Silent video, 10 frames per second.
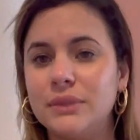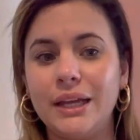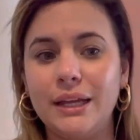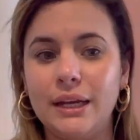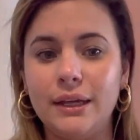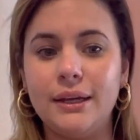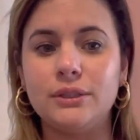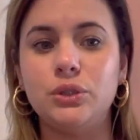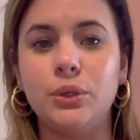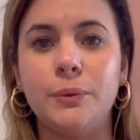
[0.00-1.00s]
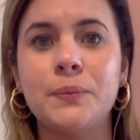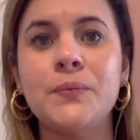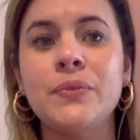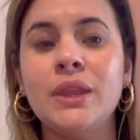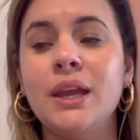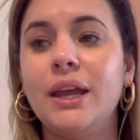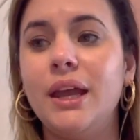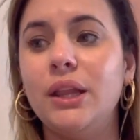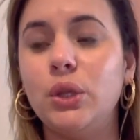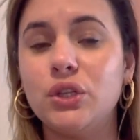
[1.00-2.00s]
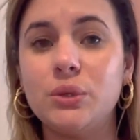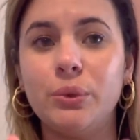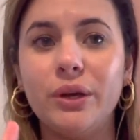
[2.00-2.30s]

y le encantó. Entonces voy